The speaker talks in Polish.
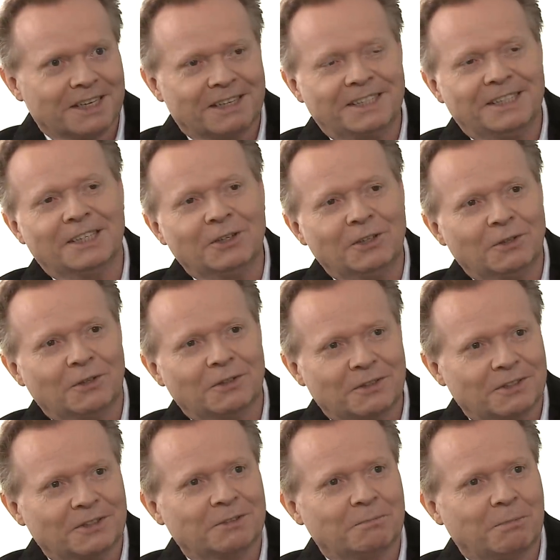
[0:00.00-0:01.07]

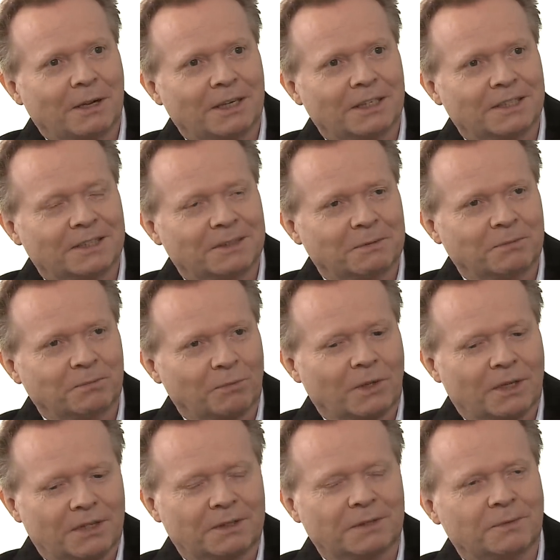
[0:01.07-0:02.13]
Jego e, pa, e, e,
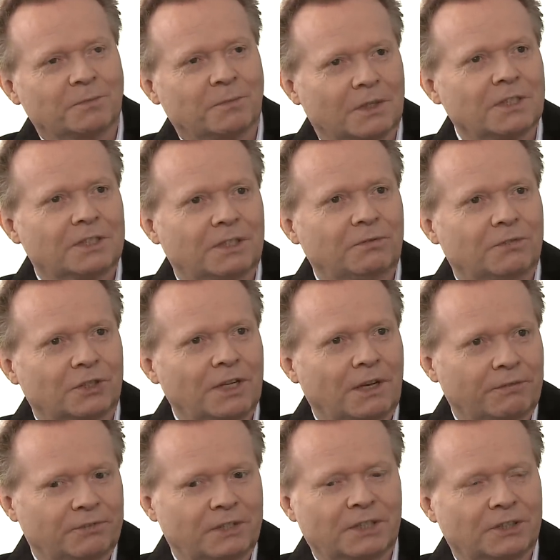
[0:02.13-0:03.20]

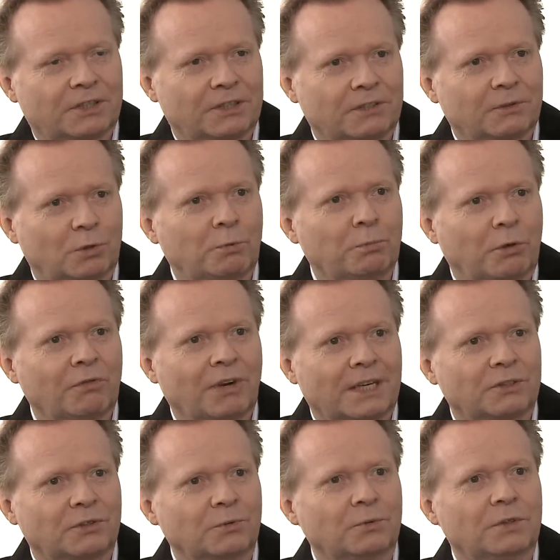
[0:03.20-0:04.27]
dziewczyna, w sensie, którą
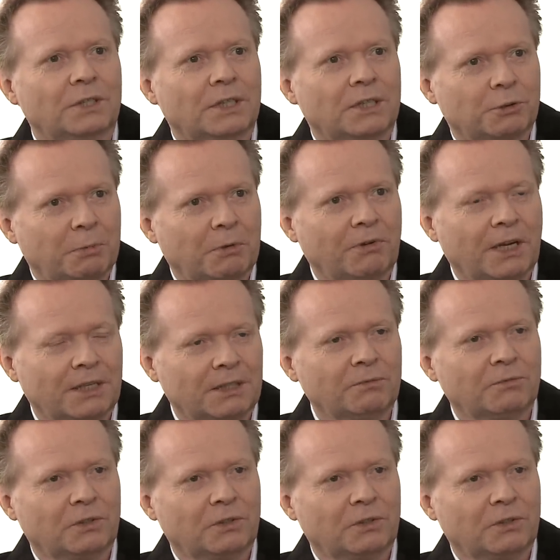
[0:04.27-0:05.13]
prowadził, śpiewała tam w